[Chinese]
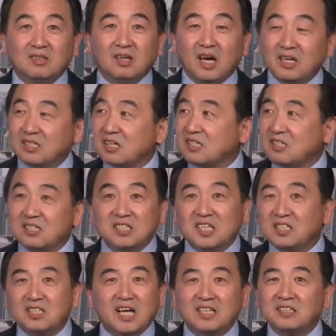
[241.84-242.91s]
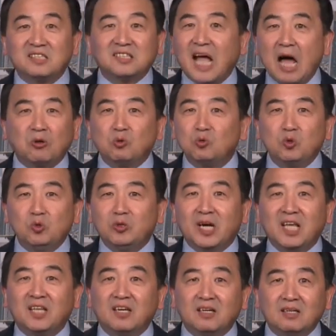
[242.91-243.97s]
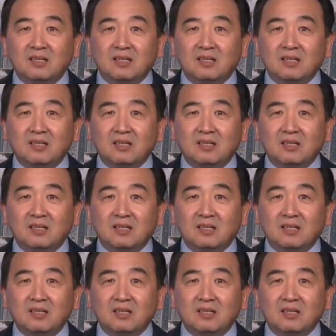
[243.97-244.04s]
哎，这是今天的大陆女人，